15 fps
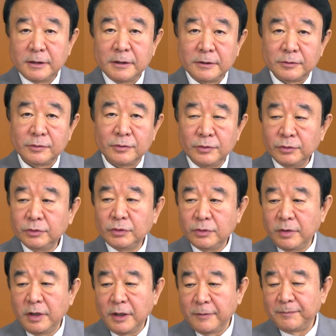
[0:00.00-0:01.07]
本当
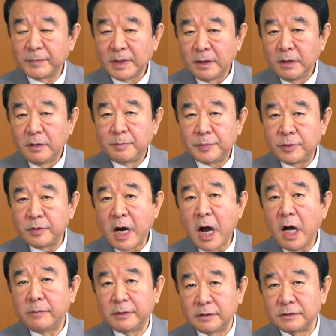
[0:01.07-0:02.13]
は
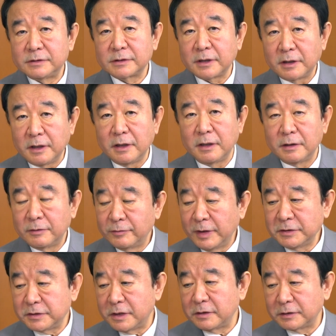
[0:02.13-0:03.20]
プールハーバーですから、
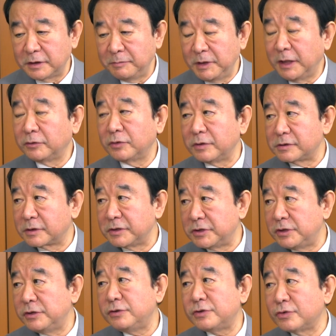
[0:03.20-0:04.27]
湾じゃなくて港ですけど、
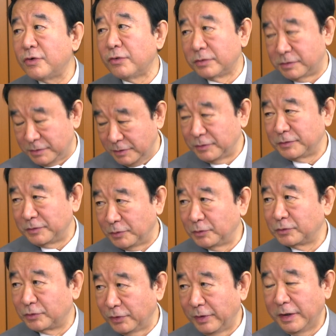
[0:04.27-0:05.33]
真珠港ですよ
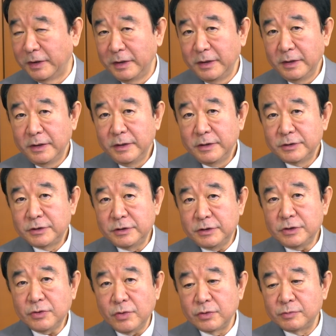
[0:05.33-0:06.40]
本当は。真
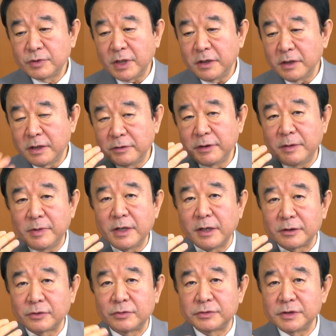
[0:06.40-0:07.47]
珠港の向かい側の山
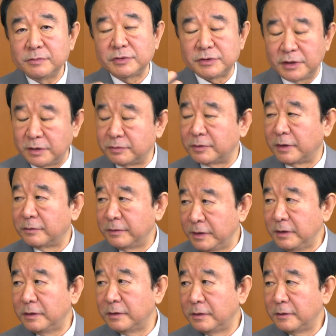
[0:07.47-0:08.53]
がこの全部司令部なの
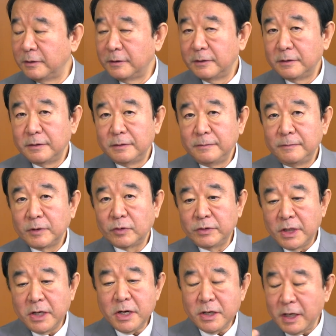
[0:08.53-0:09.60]
ね。はい、でこれ
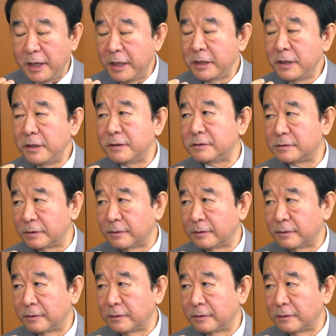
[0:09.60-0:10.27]
なかなか入れないんです